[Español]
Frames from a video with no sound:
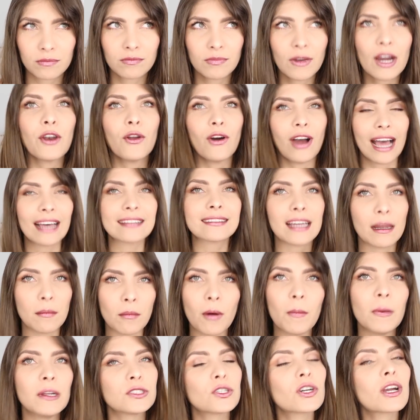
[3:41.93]
Bueno, hasta el
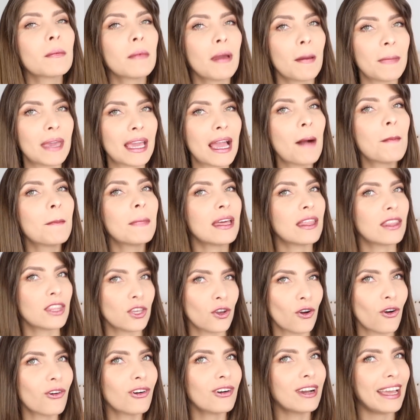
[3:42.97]
momento que mi amiga me
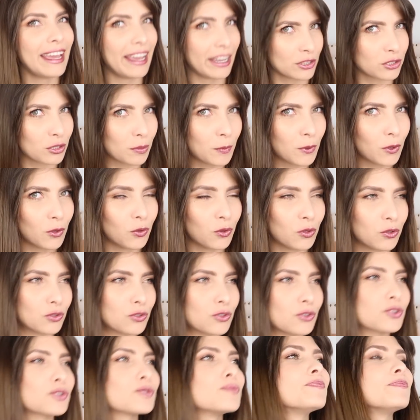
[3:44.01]
dio estos
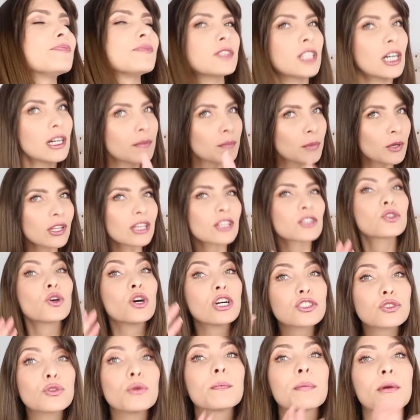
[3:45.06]
productos. ¿no? Porque todo
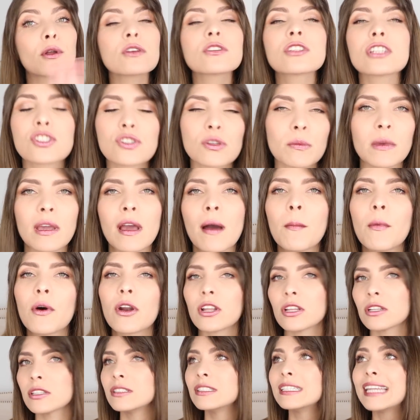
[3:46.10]
es un proceso, mis
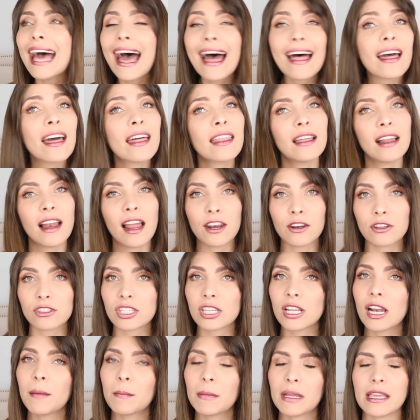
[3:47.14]
amores, nada es de la
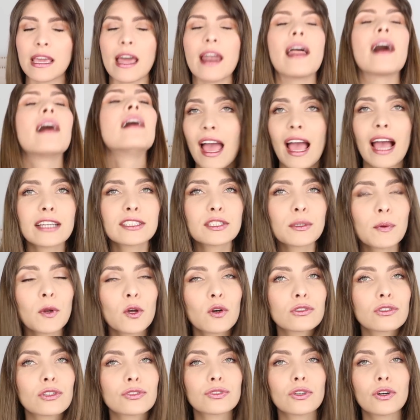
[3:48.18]
noche a la mañana. Estos
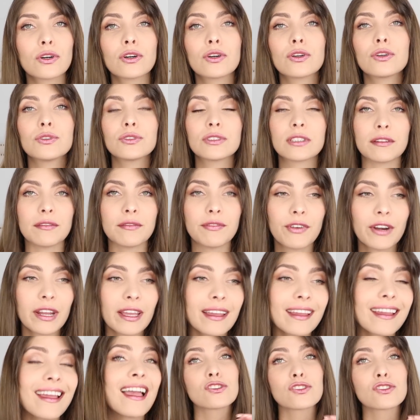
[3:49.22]
productos son gluten free,